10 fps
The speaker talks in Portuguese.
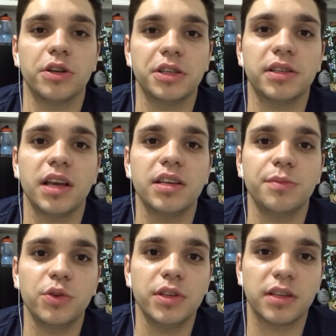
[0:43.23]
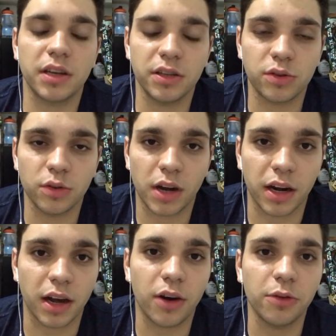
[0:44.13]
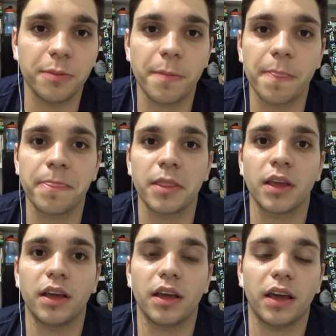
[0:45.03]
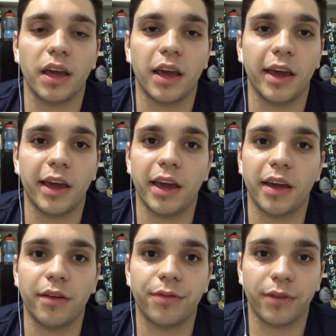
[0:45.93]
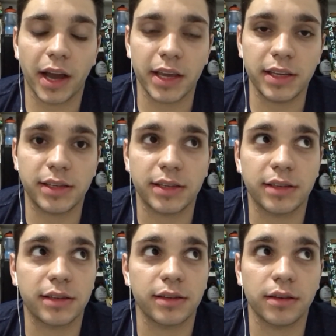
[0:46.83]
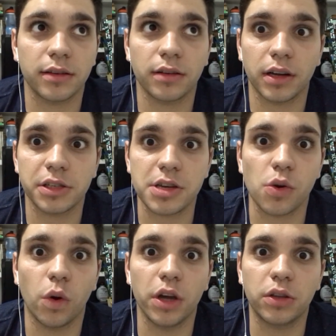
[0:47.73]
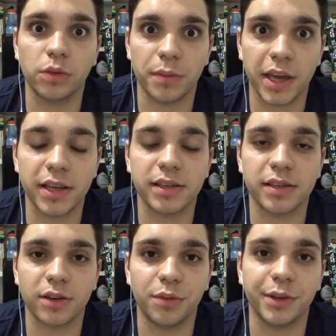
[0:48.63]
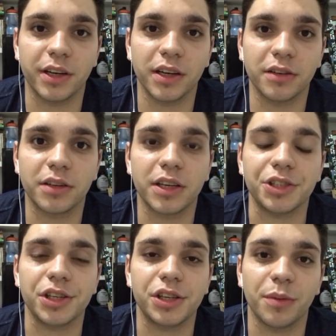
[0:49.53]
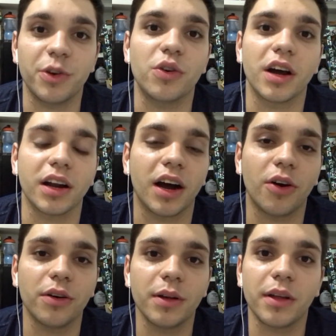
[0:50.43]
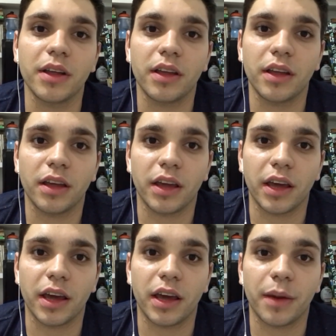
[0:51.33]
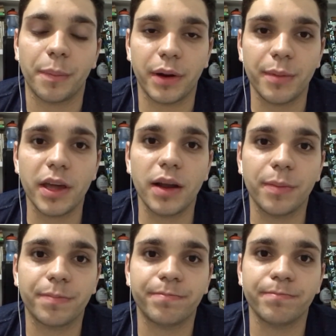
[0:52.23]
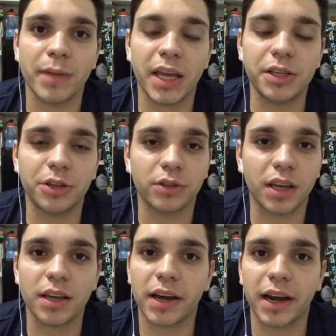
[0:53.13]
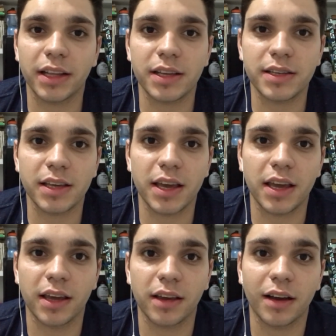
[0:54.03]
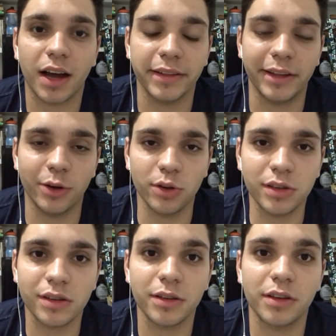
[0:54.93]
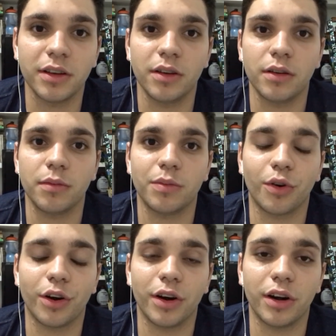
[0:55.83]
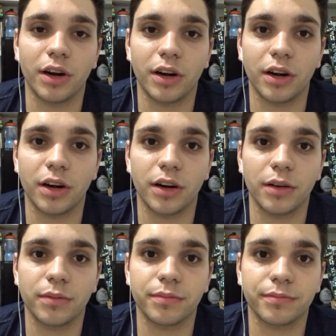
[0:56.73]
hoje 6 mil inscritos no canal. É, faz acho que oito meses, se eu não me engano, que a gente abriu o canal. É, primeiramente, eu tenho que agradecer a Deus por